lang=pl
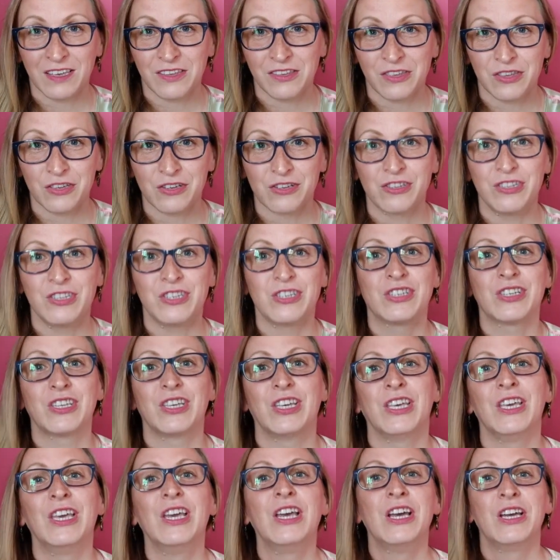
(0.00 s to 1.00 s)

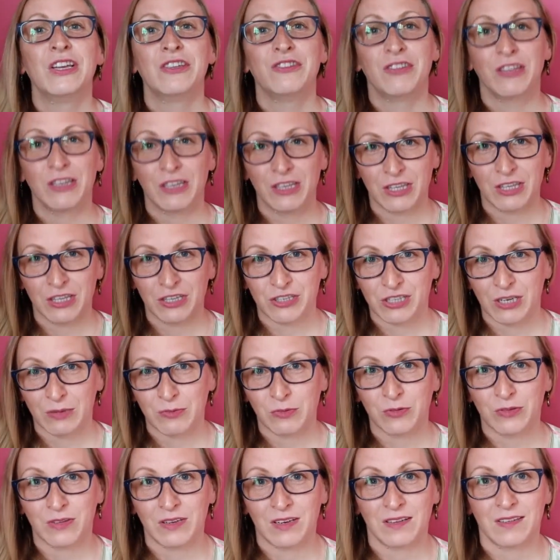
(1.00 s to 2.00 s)
księżniczki, dzięki
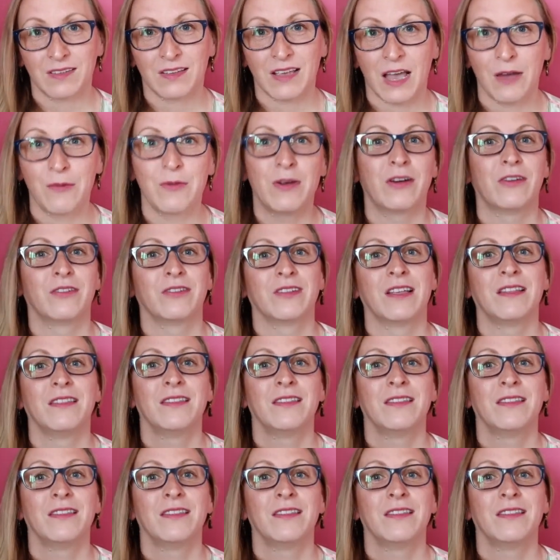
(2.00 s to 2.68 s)
czemu tryskały one